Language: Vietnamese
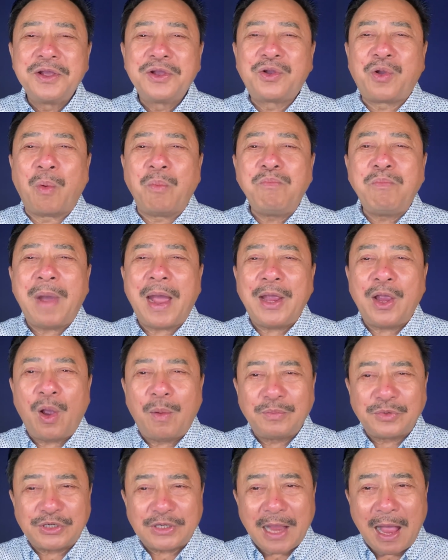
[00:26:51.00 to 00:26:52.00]
Cũng may
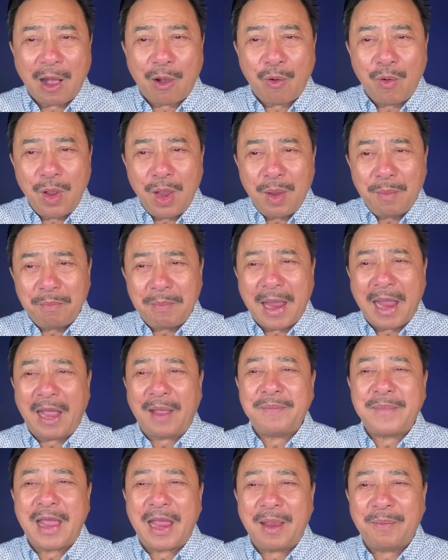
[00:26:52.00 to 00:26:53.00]
hôm sau, mẹ
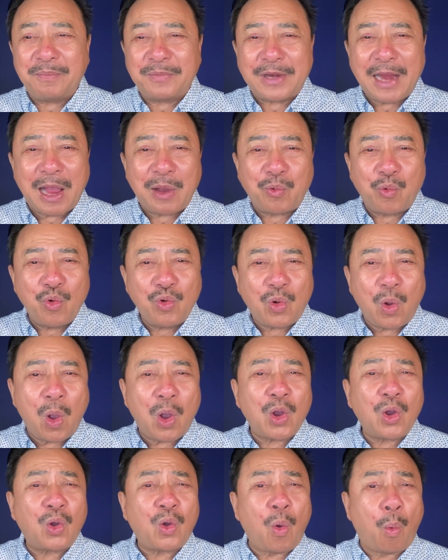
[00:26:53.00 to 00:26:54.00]
và em trai của
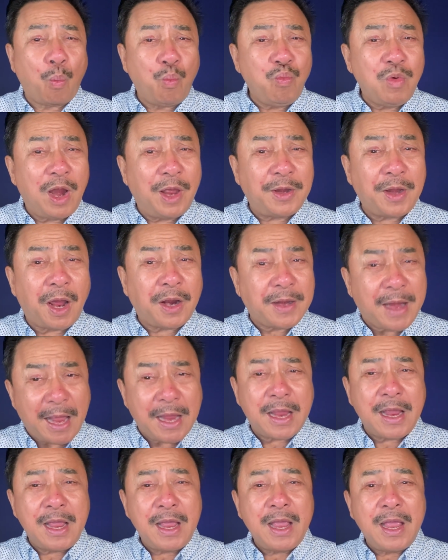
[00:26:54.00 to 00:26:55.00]
con cũng lên ở đây
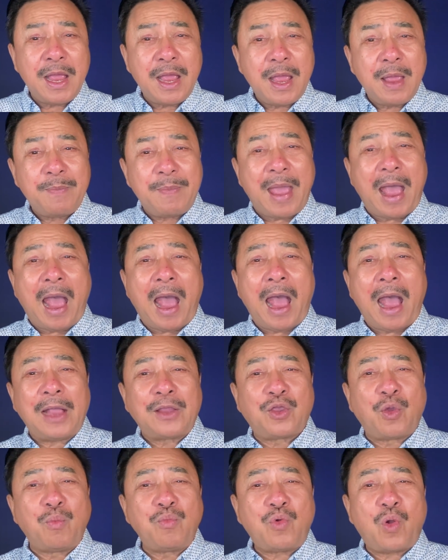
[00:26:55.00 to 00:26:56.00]
và
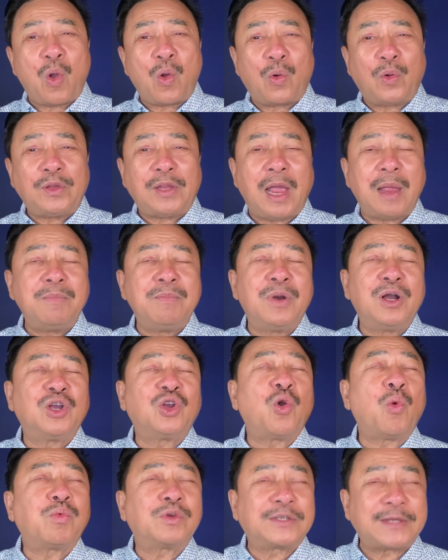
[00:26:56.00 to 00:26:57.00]
chúng con có thể mượn
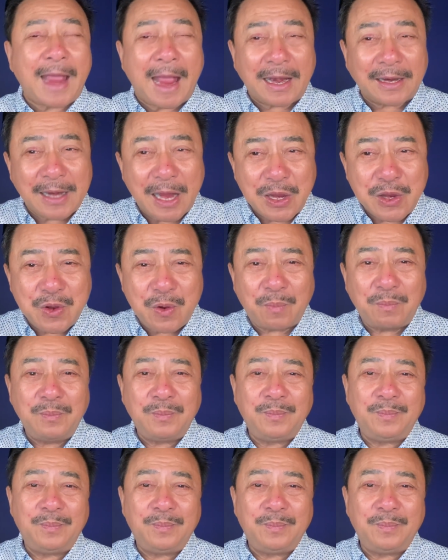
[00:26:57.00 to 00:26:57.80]
cục sạc để dùng.